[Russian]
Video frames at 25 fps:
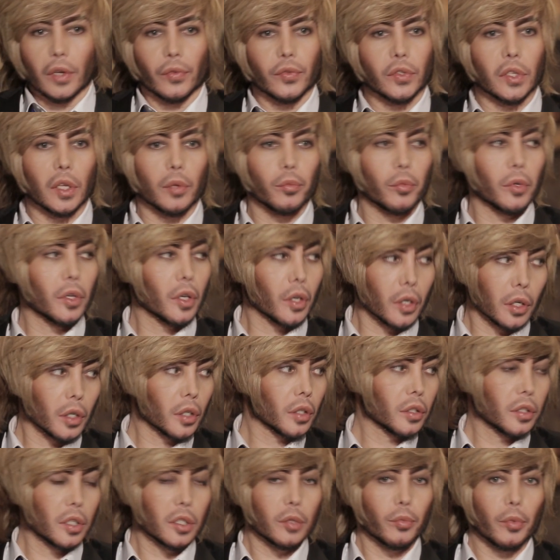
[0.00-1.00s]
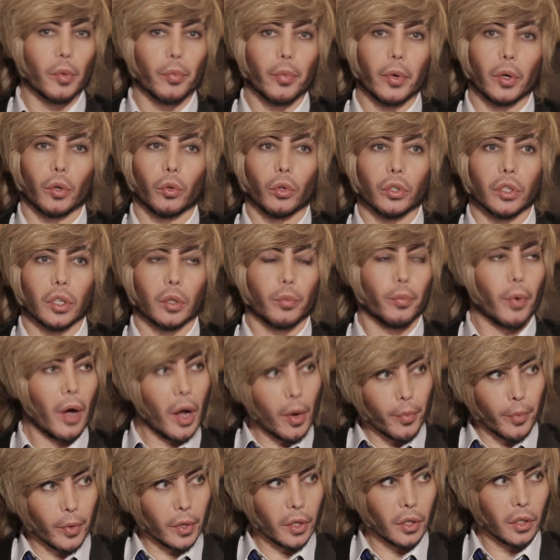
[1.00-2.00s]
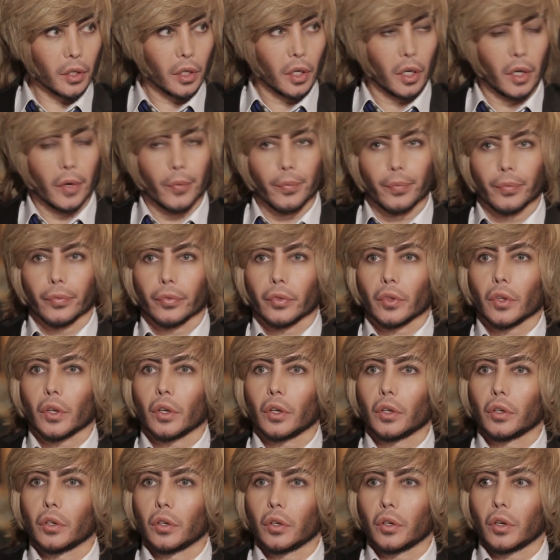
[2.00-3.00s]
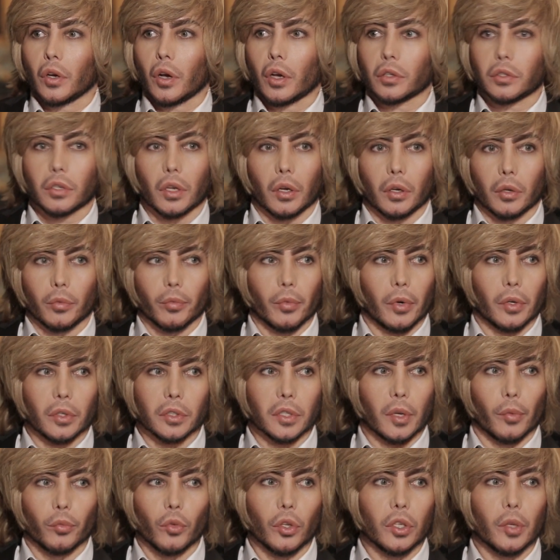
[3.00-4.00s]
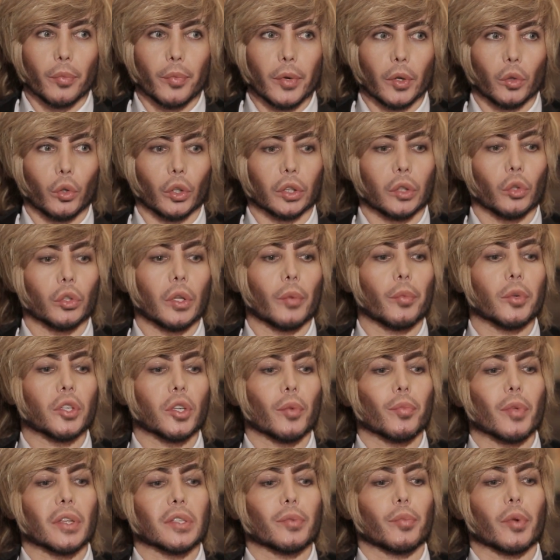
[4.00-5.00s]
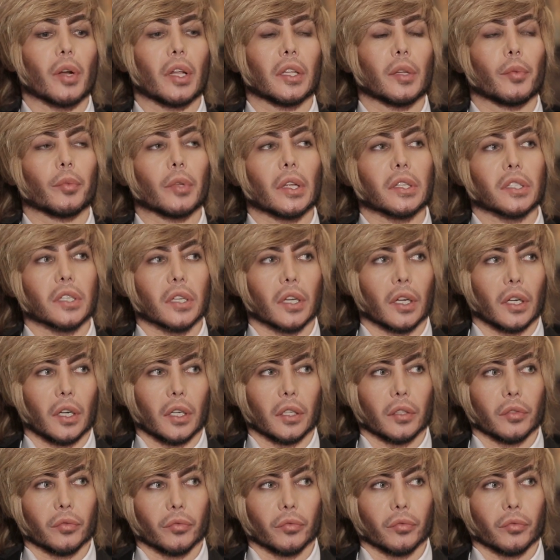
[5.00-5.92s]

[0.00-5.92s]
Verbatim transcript: За всеми э, детьми приходят папы, э, а за, за мной не приходит. Он обычно меня забирал на мотоцикле.